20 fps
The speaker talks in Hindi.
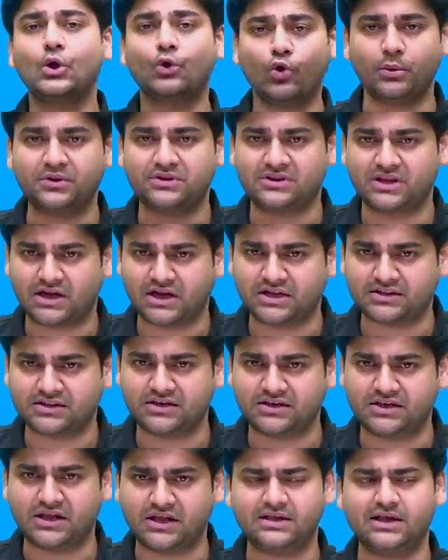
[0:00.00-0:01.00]
कोई भी दिक्कत
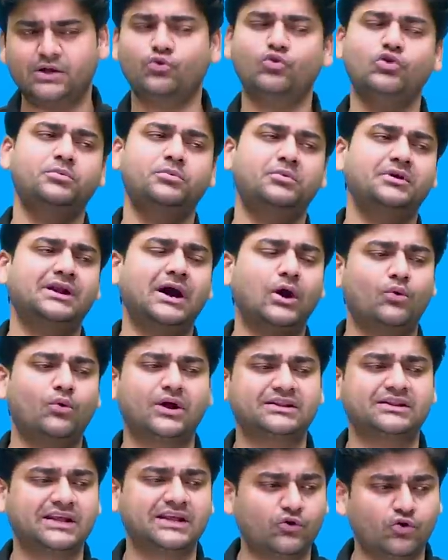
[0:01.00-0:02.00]
नहीं आएगी कोई भी डाउट
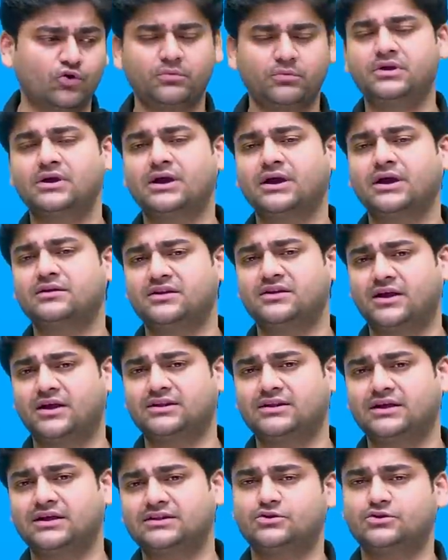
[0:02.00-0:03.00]
आता है कोई भी अगर
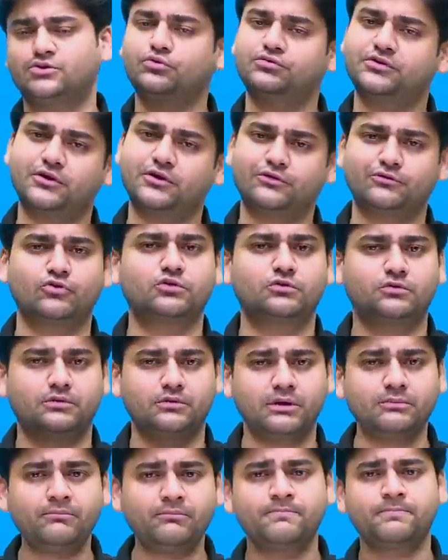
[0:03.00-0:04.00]
दिक्कत आती है तो उसका
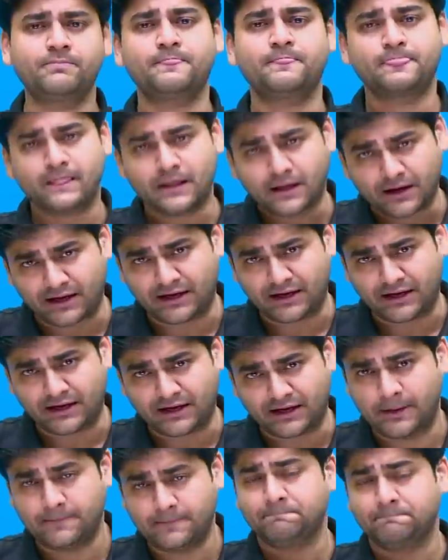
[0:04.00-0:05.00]
सोल्यूशन हम
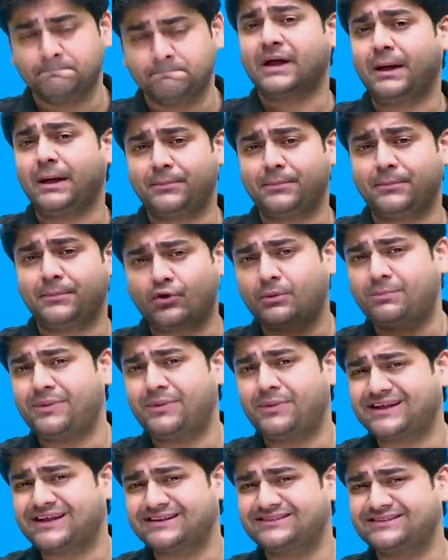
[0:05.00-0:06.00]
करेंगे अब एक और
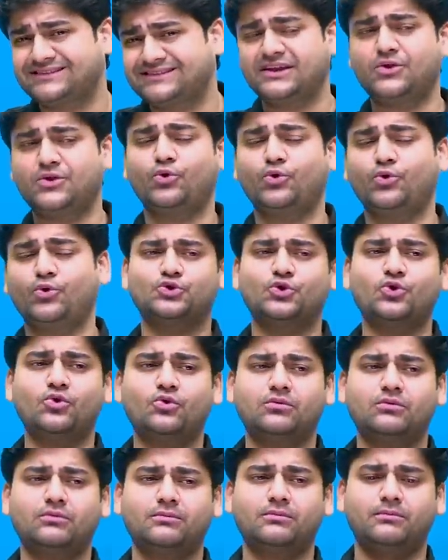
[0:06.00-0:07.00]
बात आती है कि कुछ
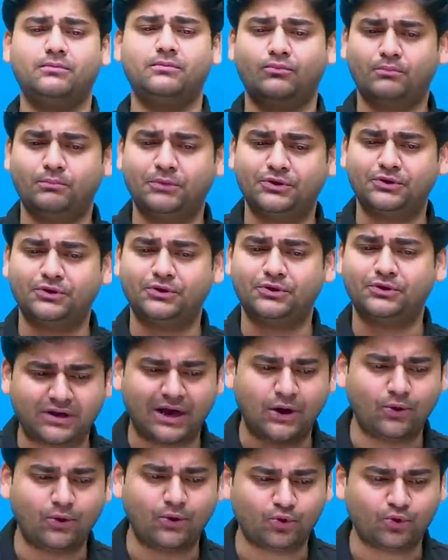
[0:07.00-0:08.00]
लोग बच्चों को
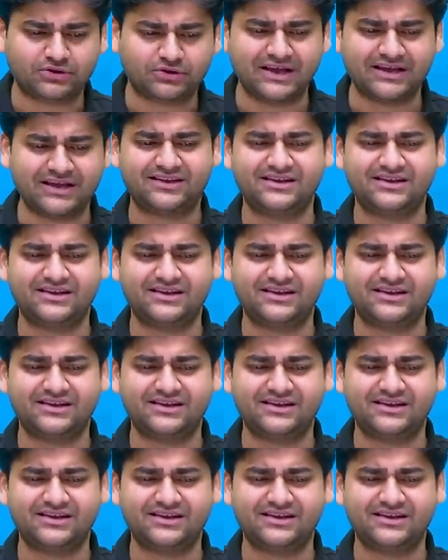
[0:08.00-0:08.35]
डाउट होता है